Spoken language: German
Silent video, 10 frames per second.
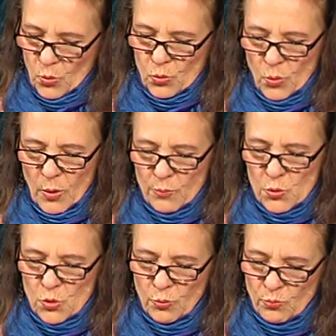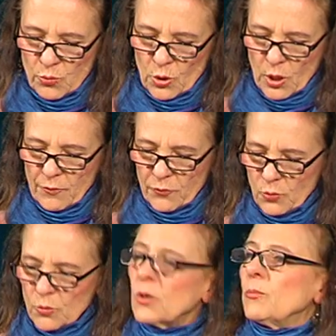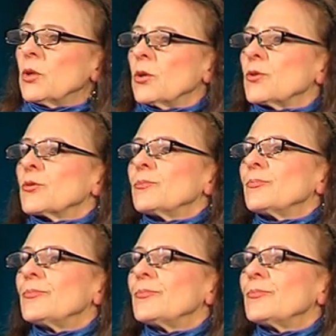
so ein bisschen mit Kraft und hier bin ich. Ja,